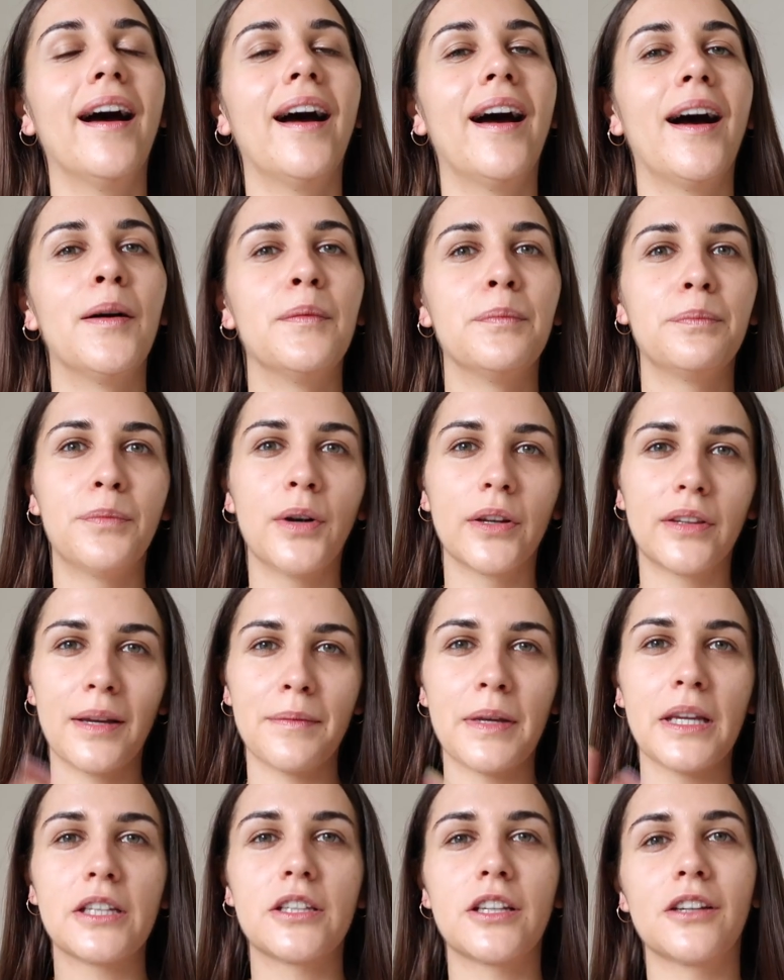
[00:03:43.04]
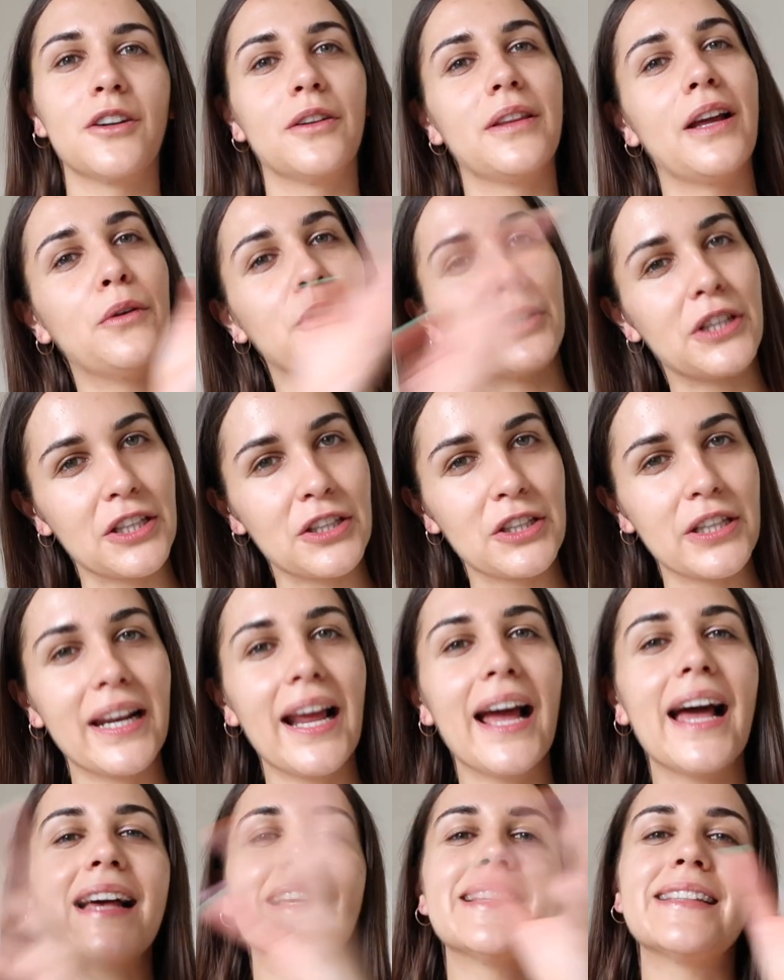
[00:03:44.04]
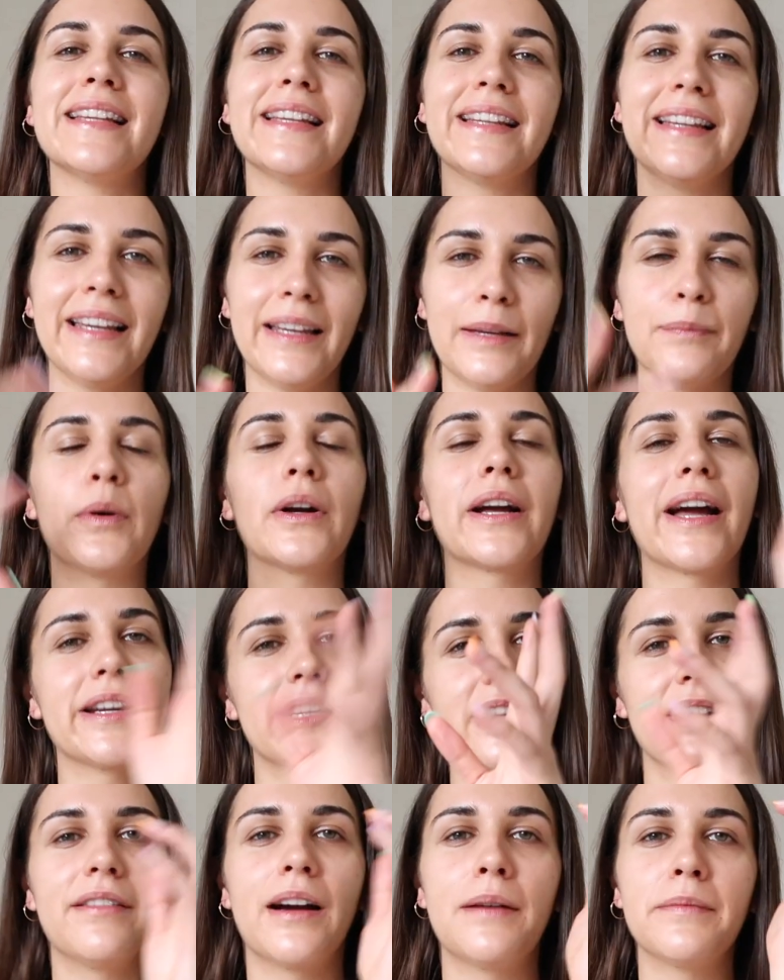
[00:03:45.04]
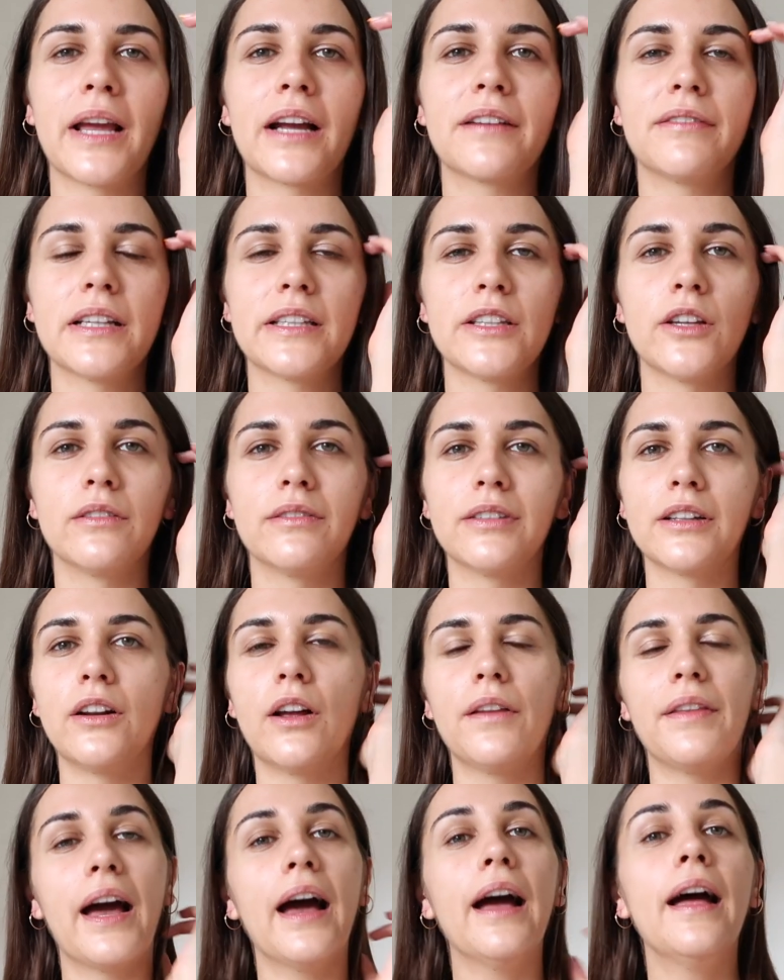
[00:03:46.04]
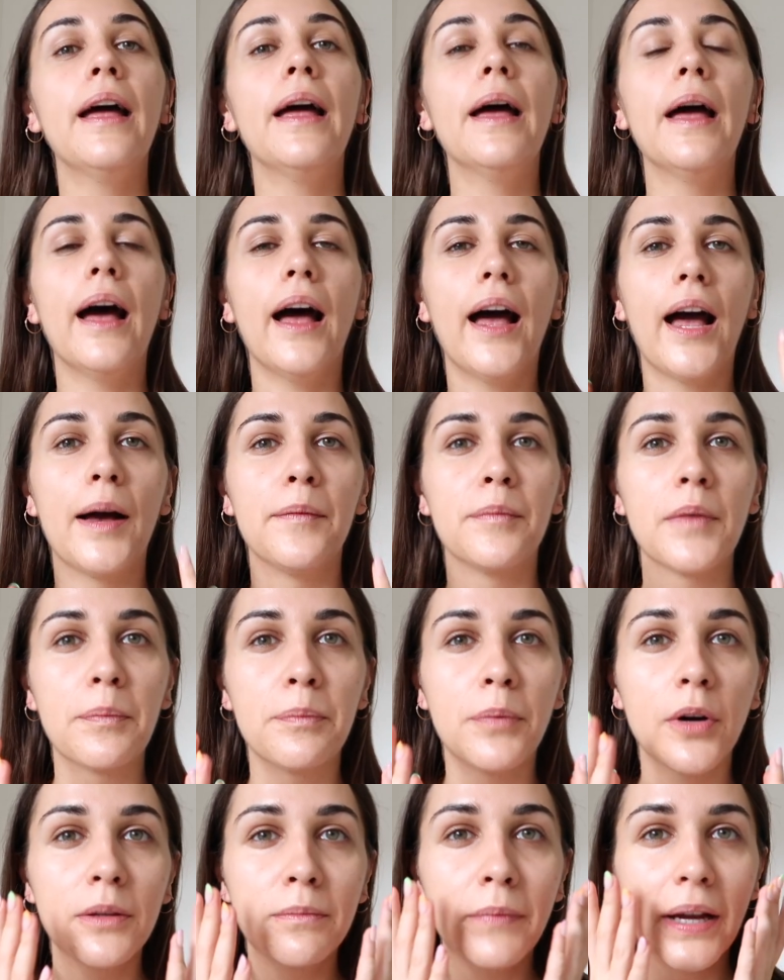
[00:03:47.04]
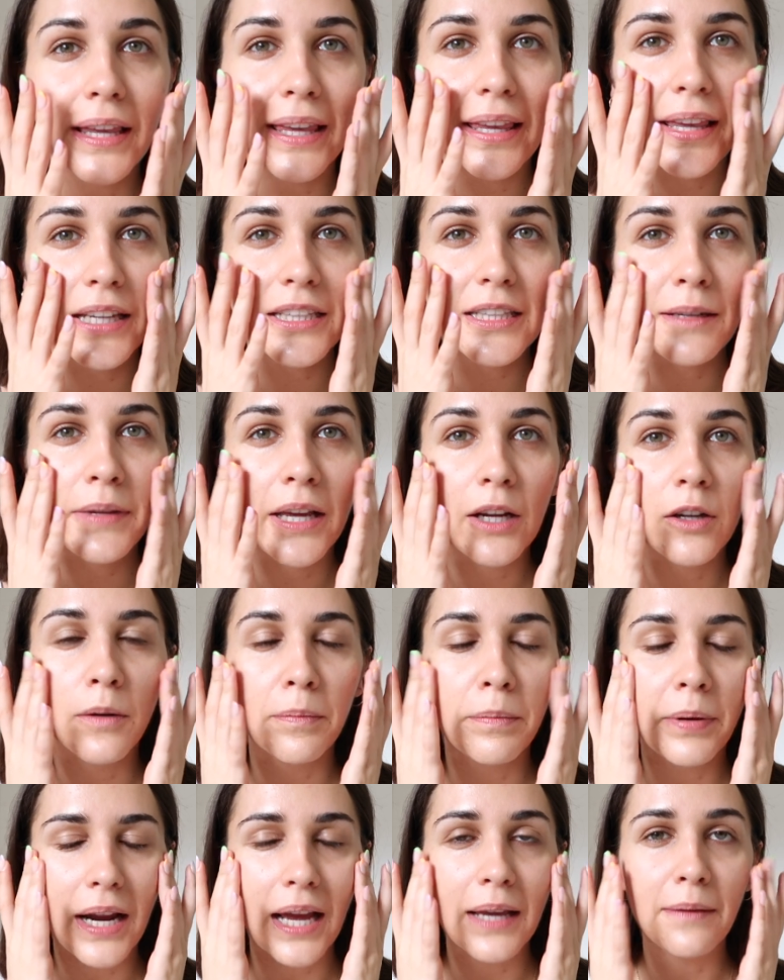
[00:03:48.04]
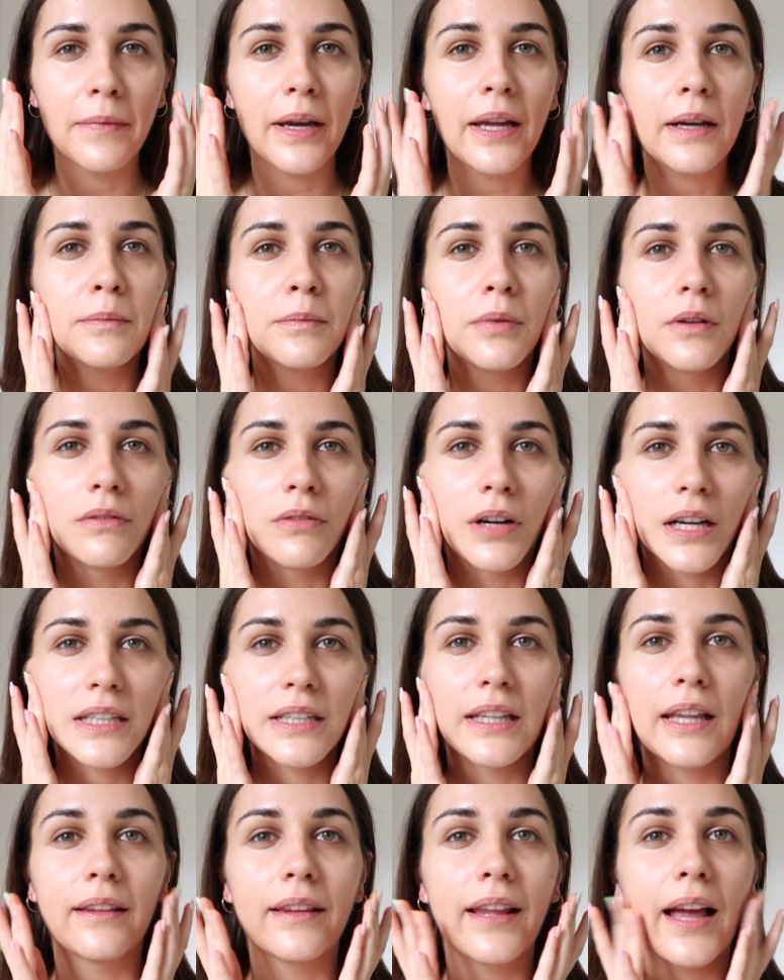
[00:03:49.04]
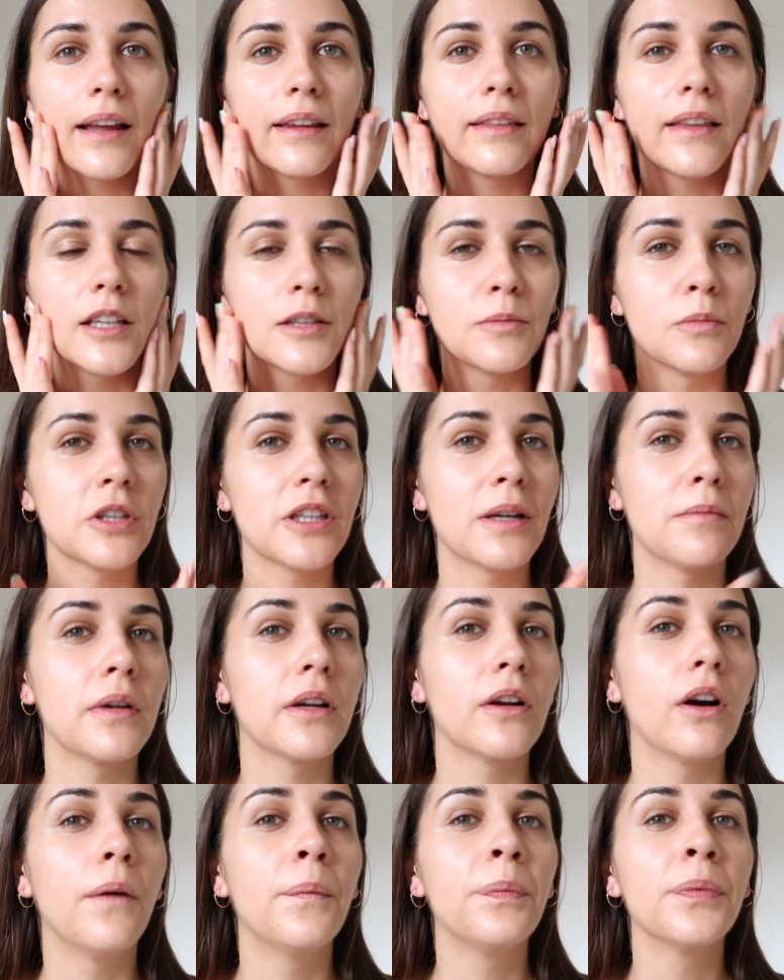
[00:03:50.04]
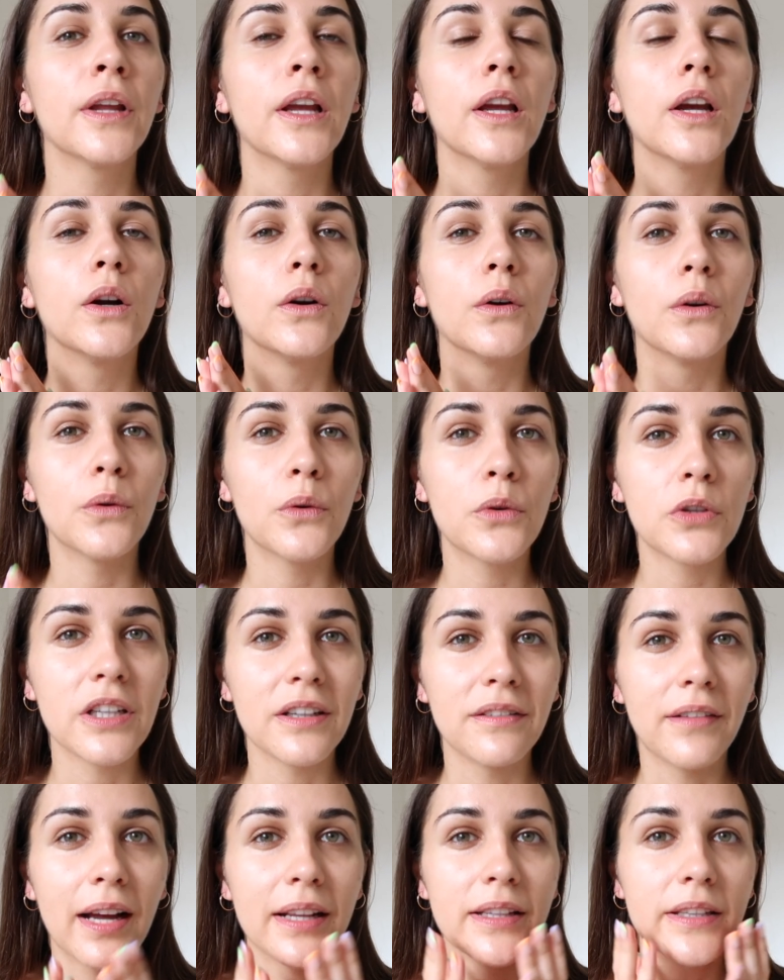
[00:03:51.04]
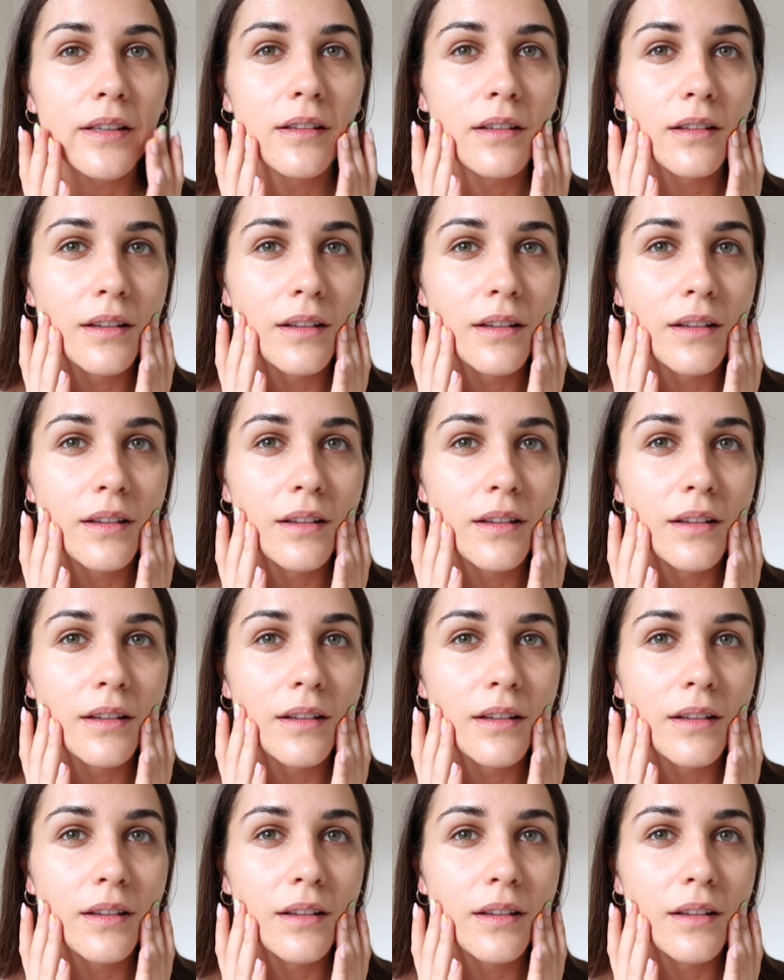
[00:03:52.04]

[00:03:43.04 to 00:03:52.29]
um, potem jeszcze go nałożę jeszcze raz i, i pokażę Wam, jak właśnie on wygląda um, pod makijażem jako primer, bo właśnie tak też możemy go używać,